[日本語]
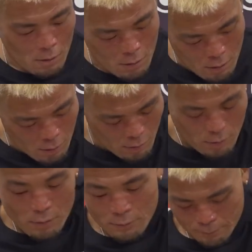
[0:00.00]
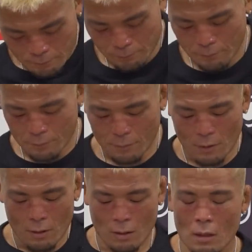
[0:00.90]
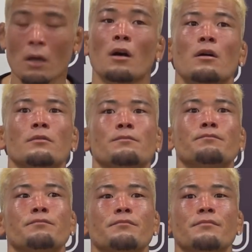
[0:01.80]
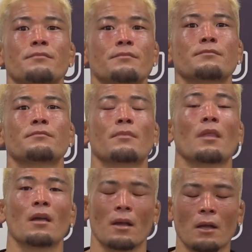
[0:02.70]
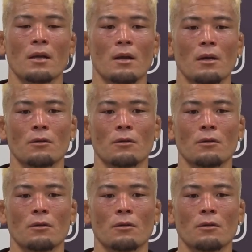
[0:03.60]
は武田浩二選手の試合後インタビュー始めたいと思います。よろしくお願いします。